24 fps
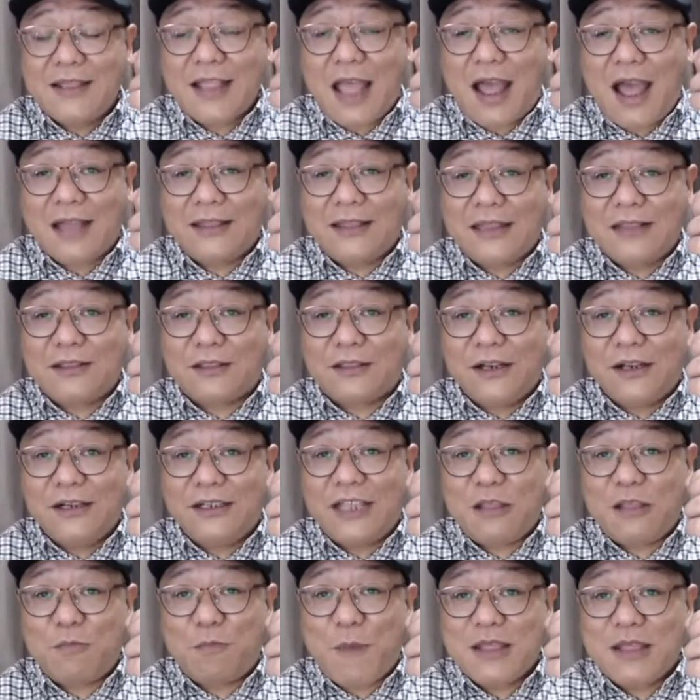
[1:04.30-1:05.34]
ng ating
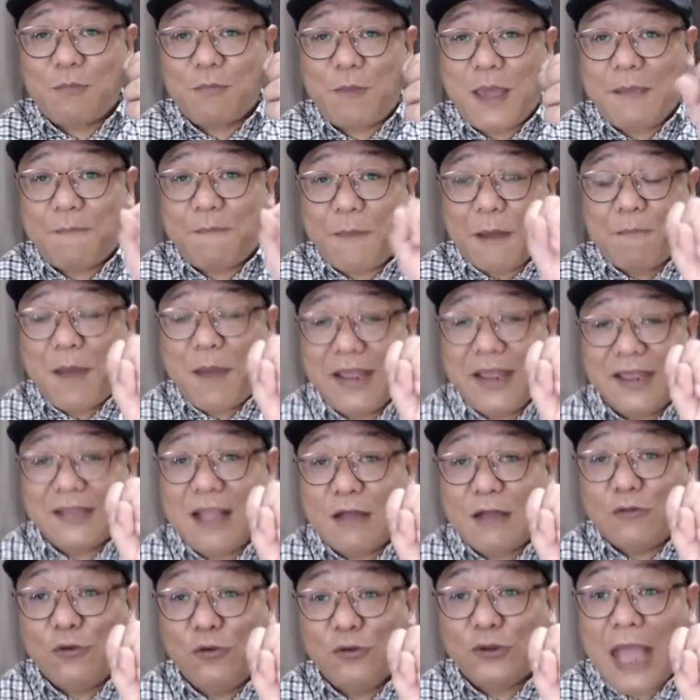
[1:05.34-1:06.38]
13th month pay.
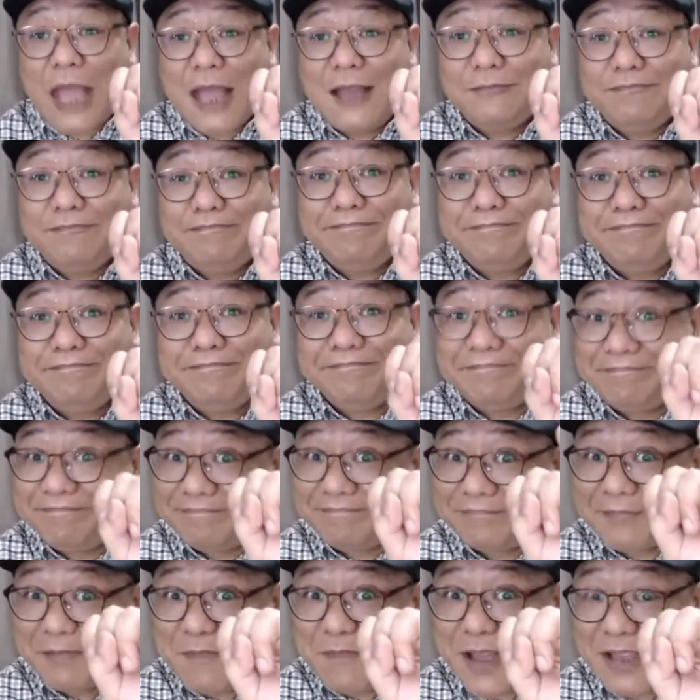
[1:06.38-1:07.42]
Pambayad ng utang,
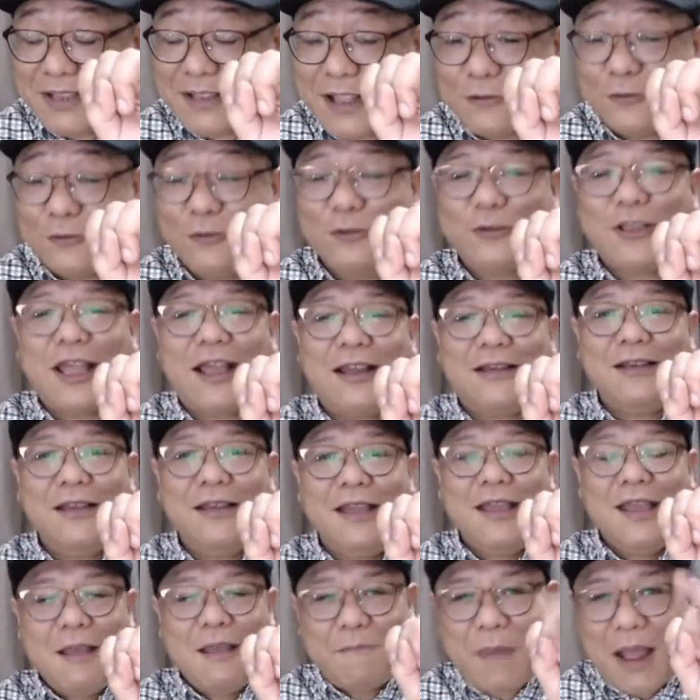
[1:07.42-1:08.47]
bayad ng utang,
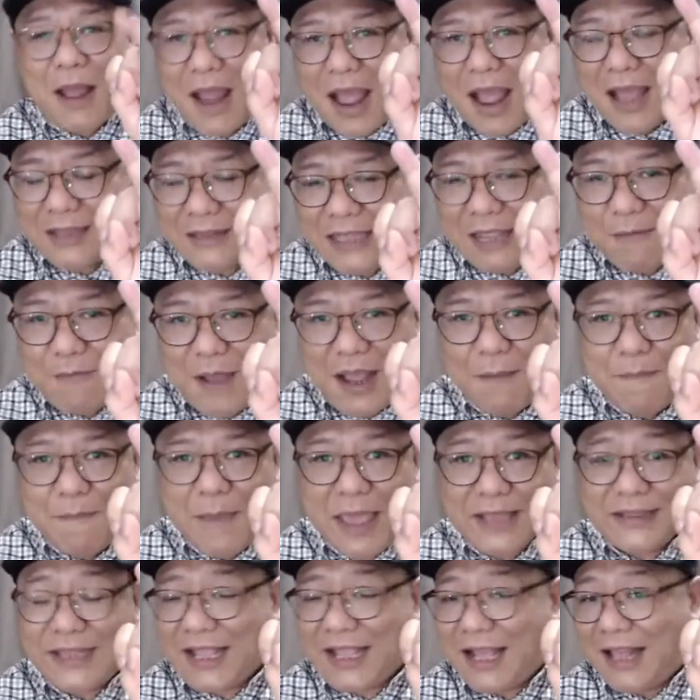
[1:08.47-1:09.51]
pang ating mga
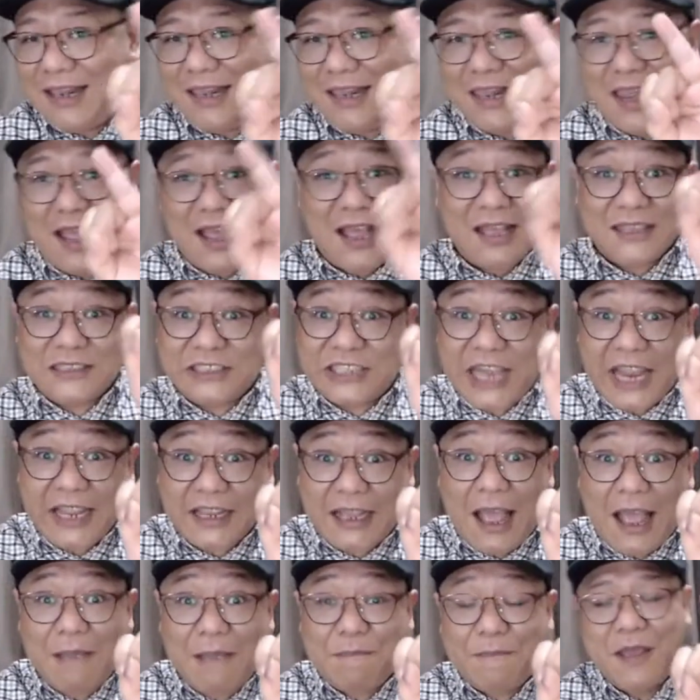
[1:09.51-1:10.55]
medical uh,
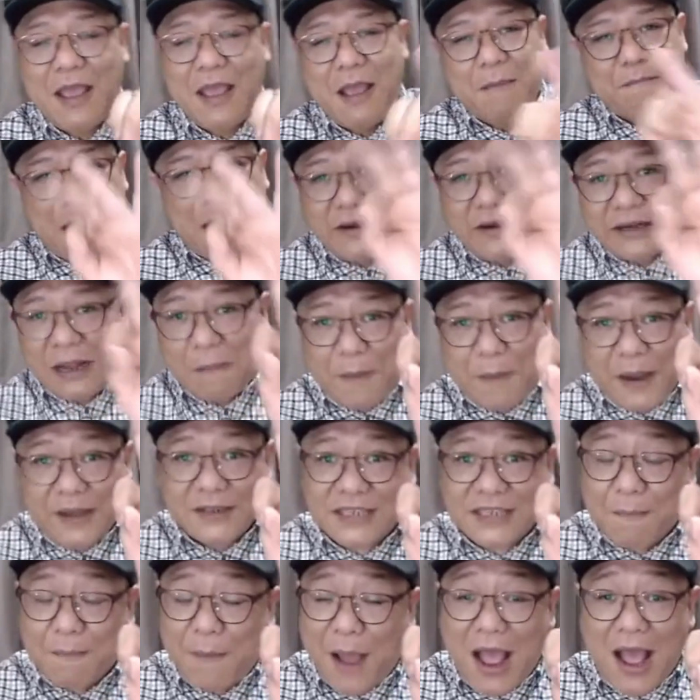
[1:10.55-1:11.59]
check-up, pang repair
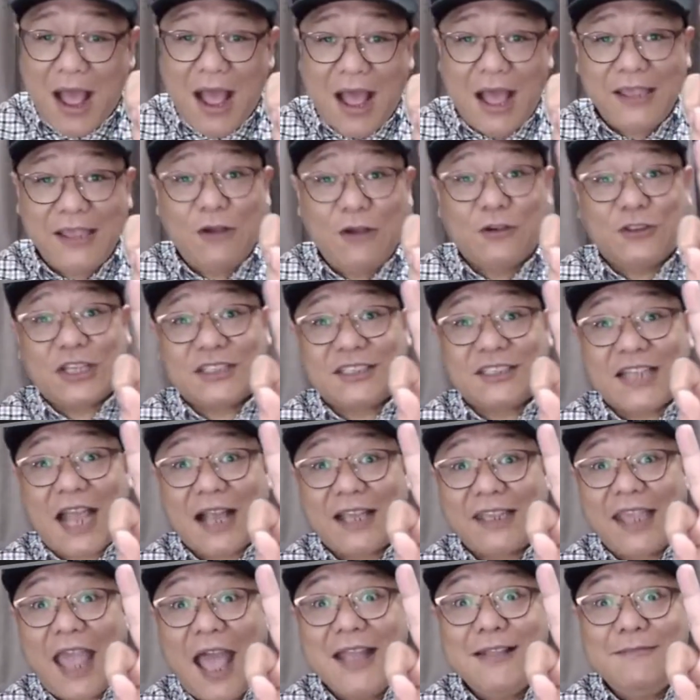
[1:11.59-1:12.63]
sa bahay o sa
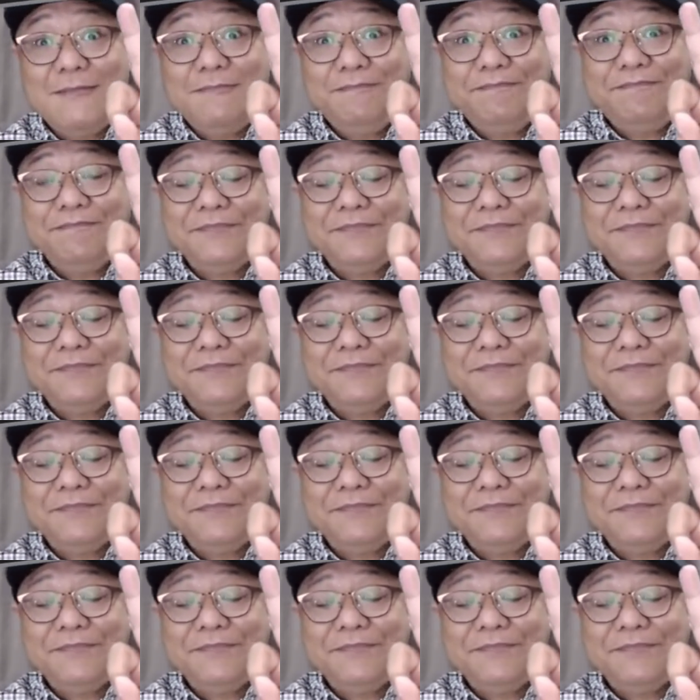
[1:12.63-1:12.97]
sakyan,